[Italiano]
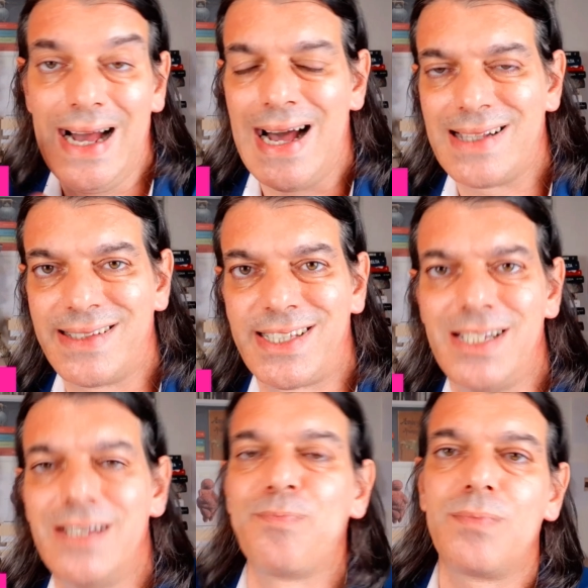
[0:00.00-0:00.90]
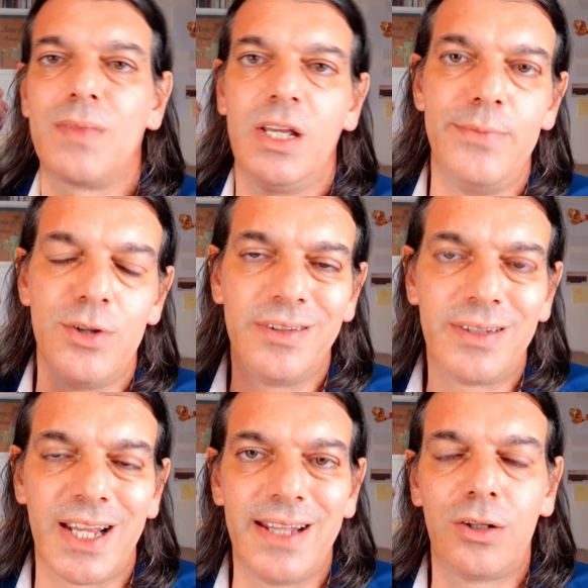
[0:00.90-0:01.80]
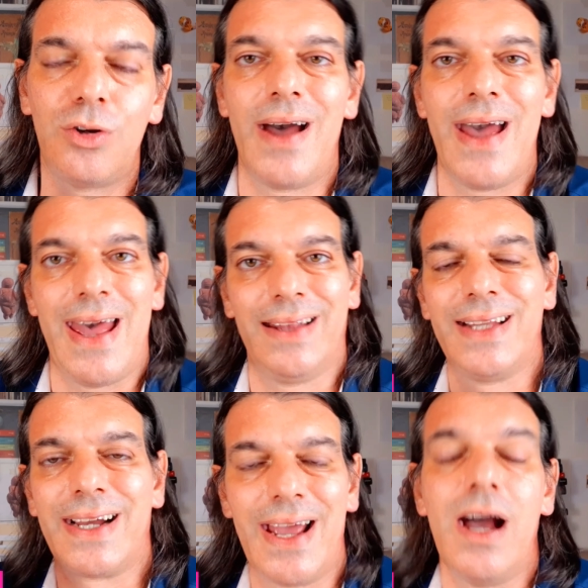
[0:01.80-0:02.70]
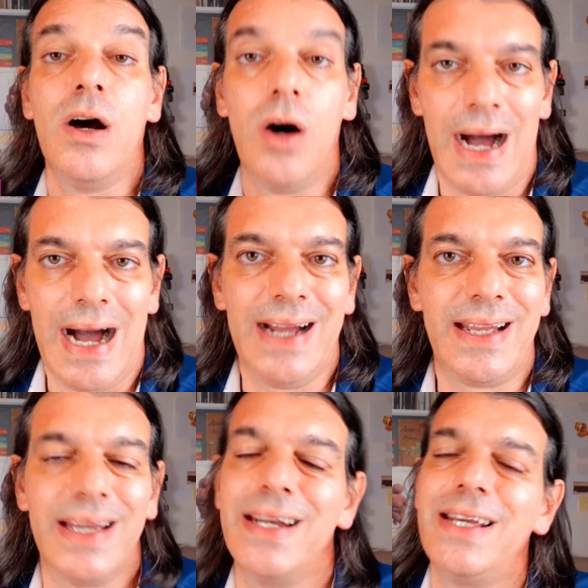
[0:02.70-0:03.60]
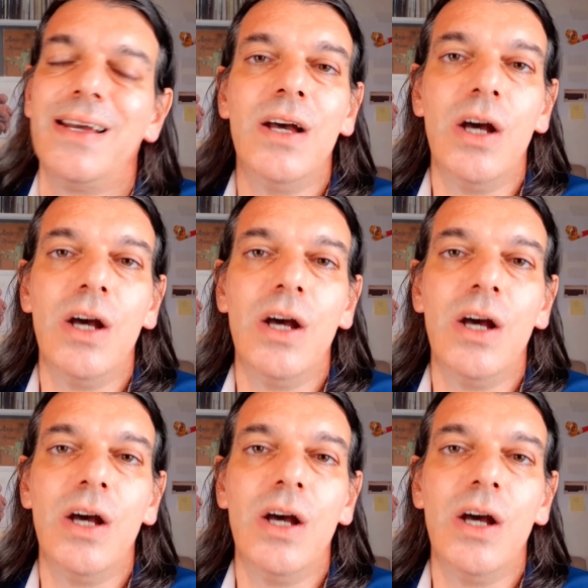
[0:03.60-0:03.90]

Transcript: anzi il mio intento è andare anche lì